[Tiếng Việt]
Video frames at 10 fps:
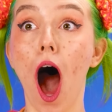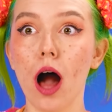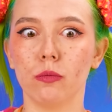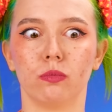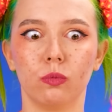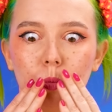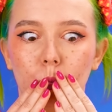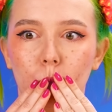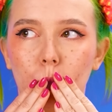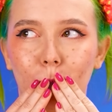Ôi,
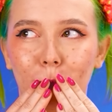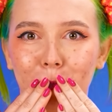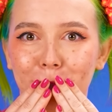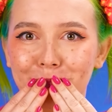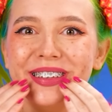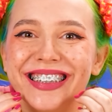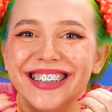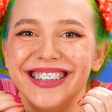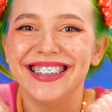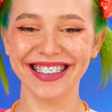xin lỗi,
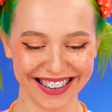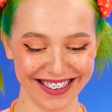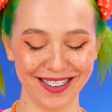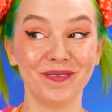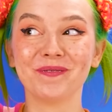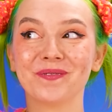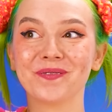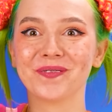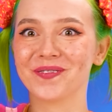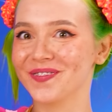mình không thể từ
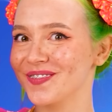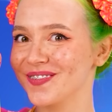chối cơ